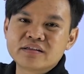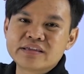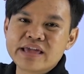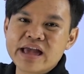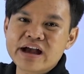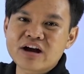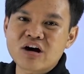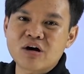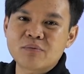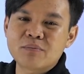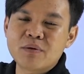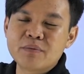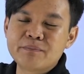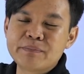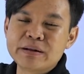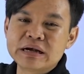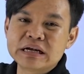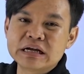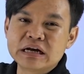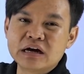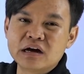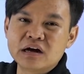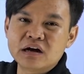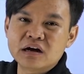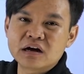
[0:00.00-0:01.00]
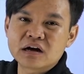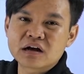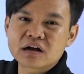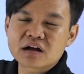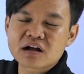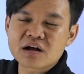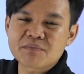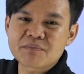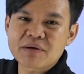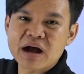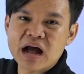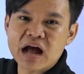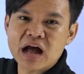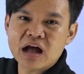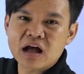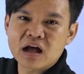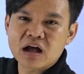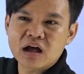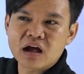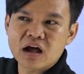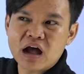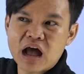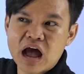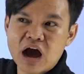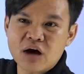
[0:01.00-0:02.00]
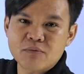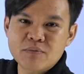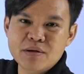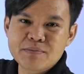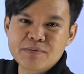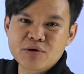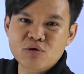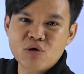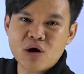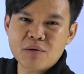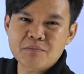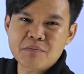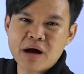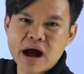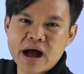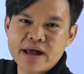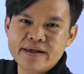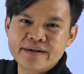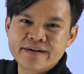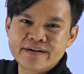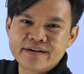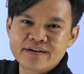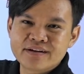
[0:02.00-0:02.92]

แยกออกปุ๊บเป็นเงื้อกับงะอ้าวไม่มีความหมาย